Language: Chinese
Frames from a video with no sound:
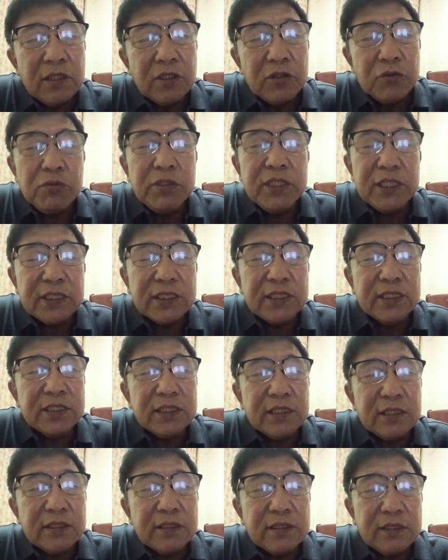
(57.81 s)
睿
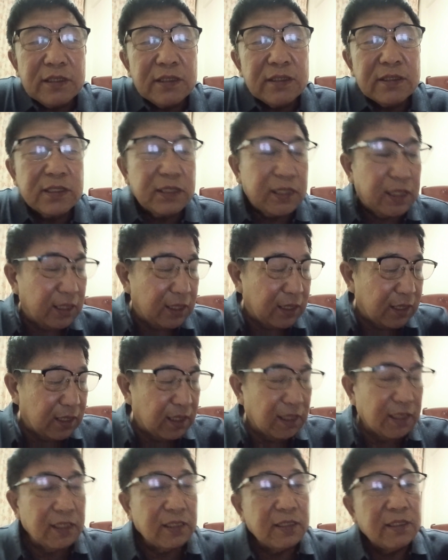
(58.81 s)
智，这
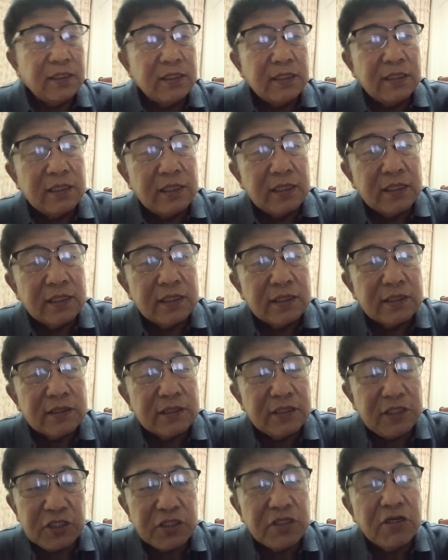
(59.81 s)
个
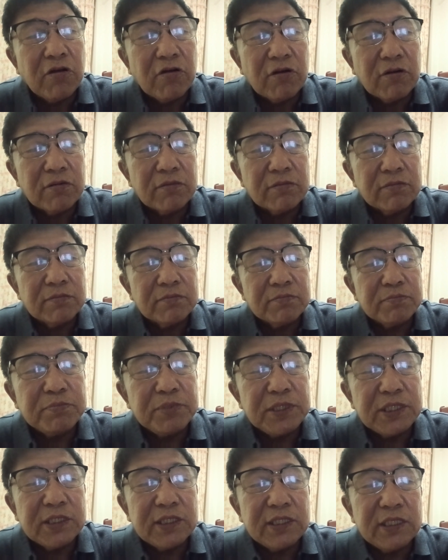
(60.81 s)
低调，
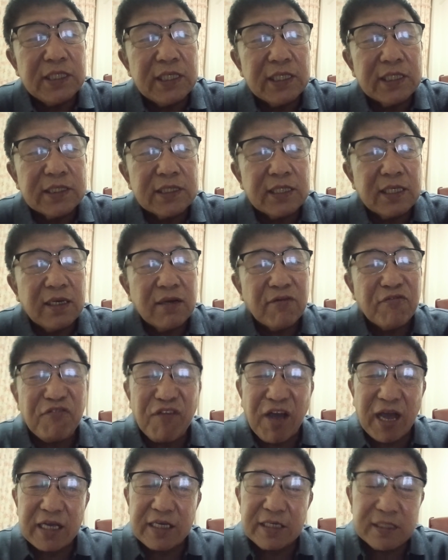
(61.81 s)
并且这个
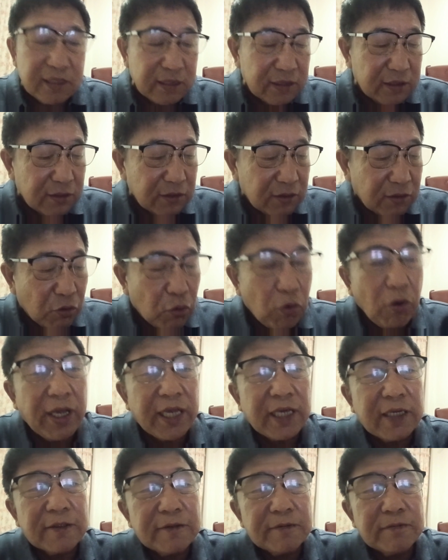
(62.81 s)
反应
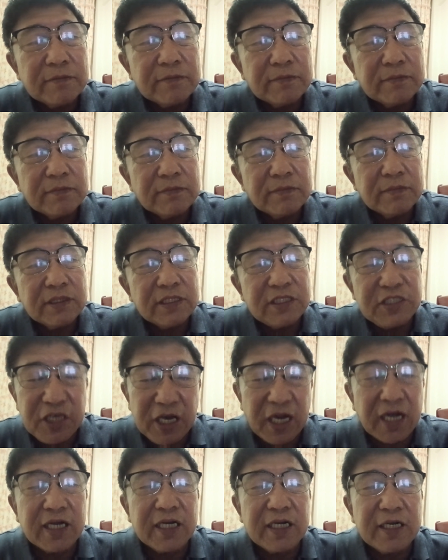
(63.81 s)
快，
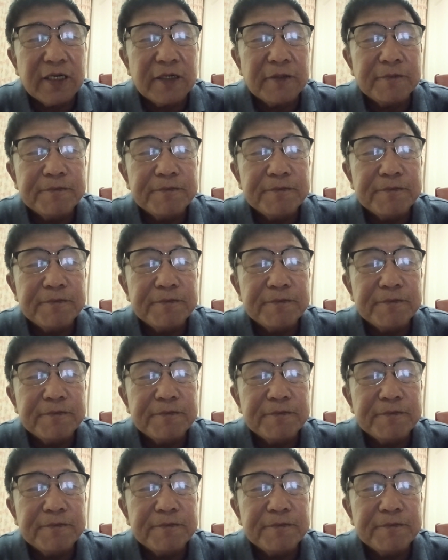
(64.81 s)
切合。